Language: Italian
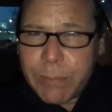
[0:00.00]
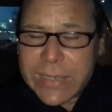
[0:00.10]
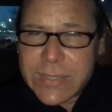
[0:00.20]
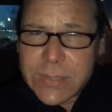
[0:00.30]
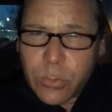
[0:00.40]

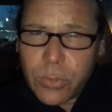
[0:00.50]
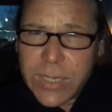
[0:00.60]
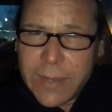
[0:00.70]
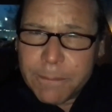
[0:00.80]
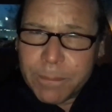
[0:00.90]

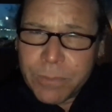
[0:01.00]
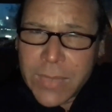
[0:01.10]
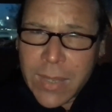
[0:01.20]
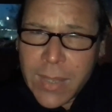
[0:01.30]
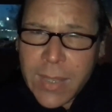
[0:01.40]
persone
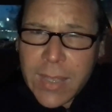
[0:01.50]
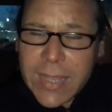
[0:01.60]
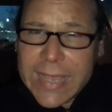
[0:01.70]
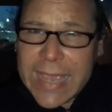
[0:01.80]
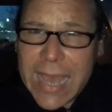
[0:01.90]

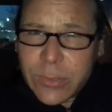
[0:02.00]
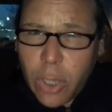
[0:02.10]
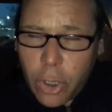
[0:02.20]
che ad